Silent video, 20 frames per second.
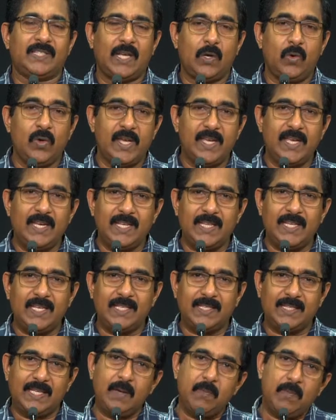தன்னுடைய
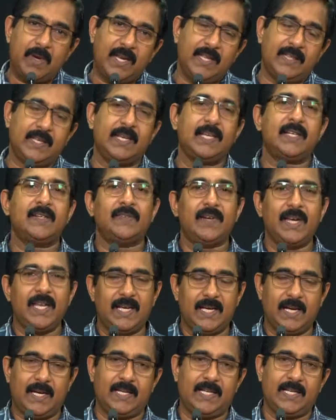இருதயத்தை மனிதனுக்கு
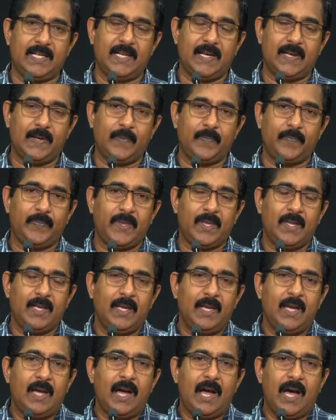வெளிக்காட்டினார்
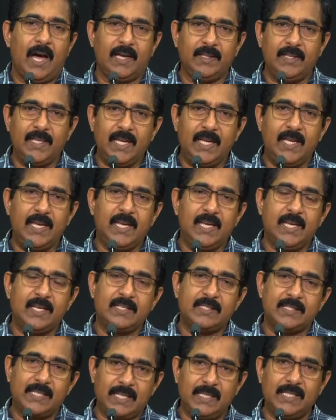அதே
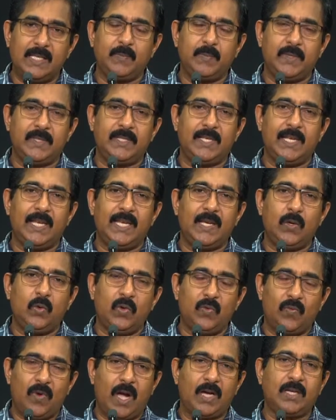சந்தர்ப்பத்திலே
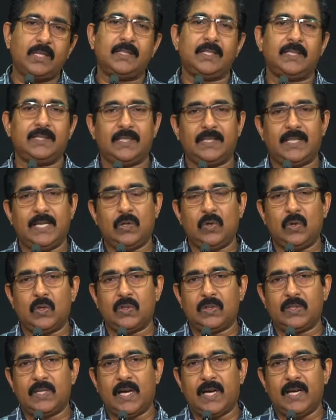ஒரு வாக்கு தத்துவத்தை
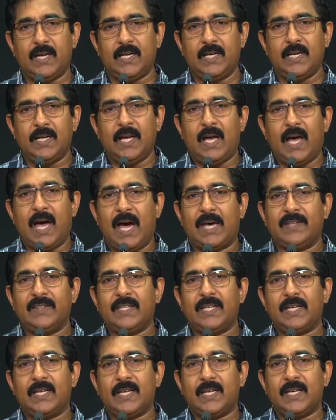கொடுத்தார்
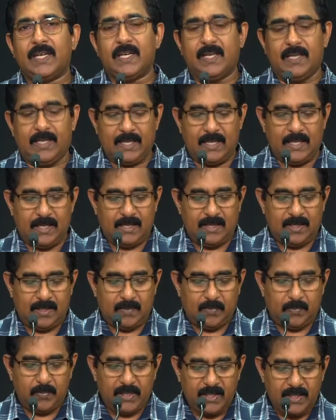அந்த
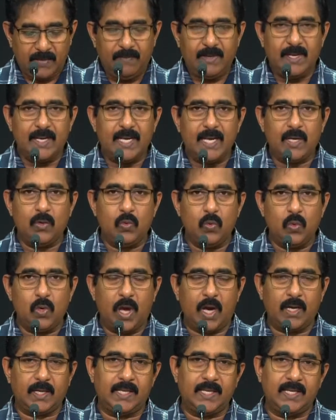பிரிவினையை
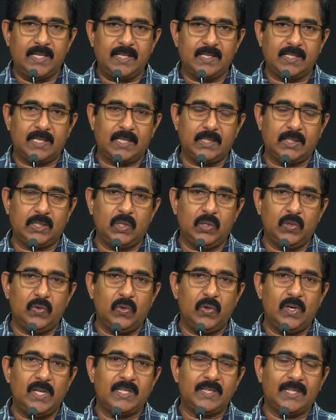உண்டாக்கிய
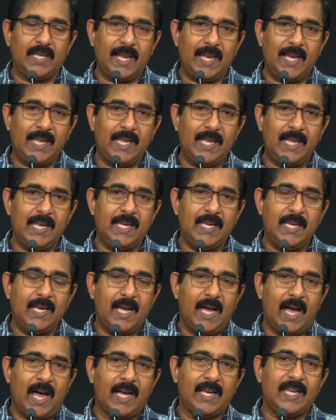சத்துருனுடைய தலையை
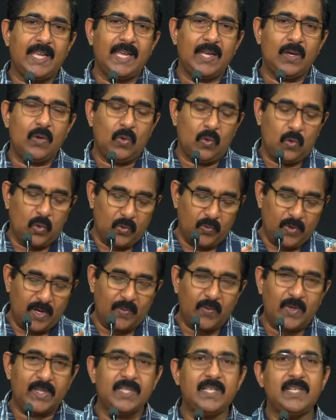அங்கே ஒருவர்
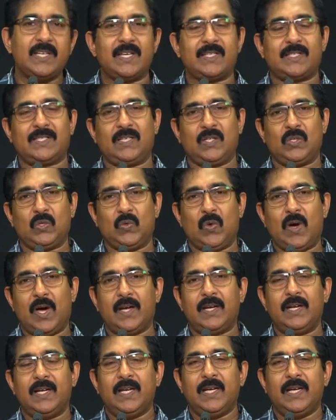வந்து நசுக்குவார்